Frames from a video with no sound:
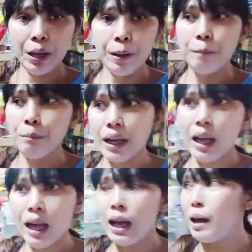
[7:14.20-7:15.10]

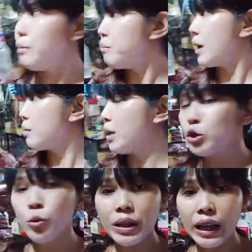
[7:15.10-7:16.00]
para parang medyo
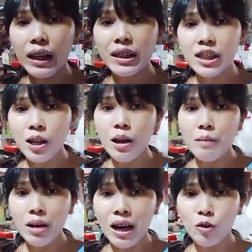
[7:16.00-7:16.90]
matagal din siya
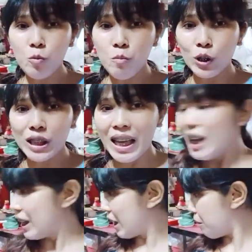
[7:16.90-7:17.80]
maubos.
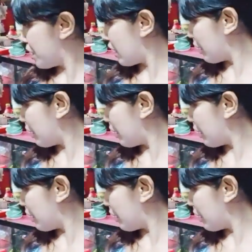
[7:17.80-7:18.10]
Ang dami ng ano